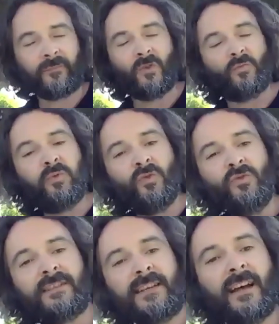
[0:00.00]
Donc pour
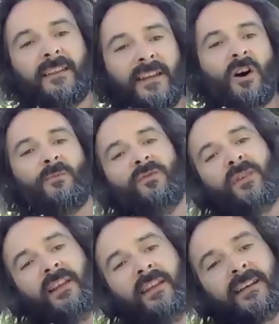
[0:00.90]
nous, c'est un énorme
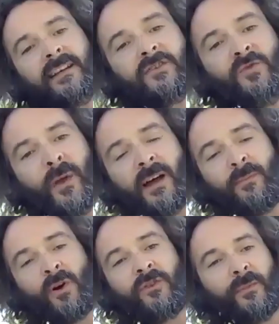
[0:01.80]
filtre et c'est super
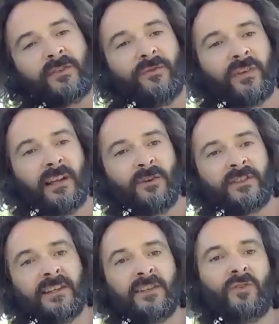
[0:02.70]
important parce que finalement,
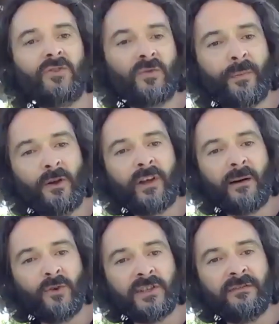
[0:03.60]
c'est des gens qui ne sont pas
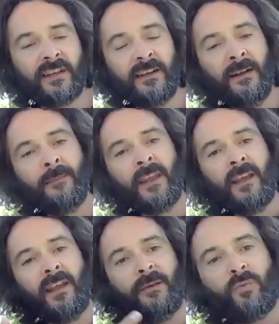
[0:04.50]
ultra motivés.
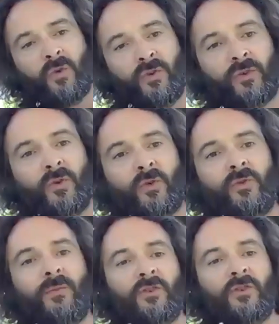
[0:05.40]
Et pour notre
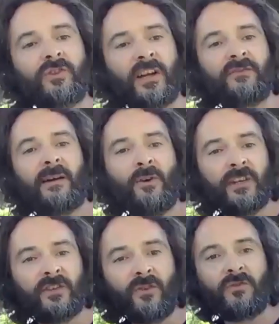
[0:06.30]
recrutement, on cherche vraiment
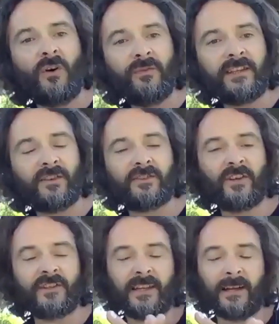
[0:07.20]
des gens qui ont envie de s'en
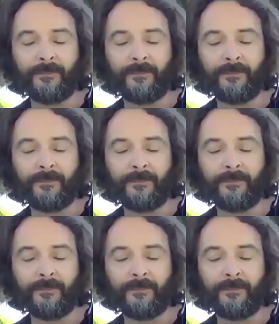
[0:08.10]
sortir.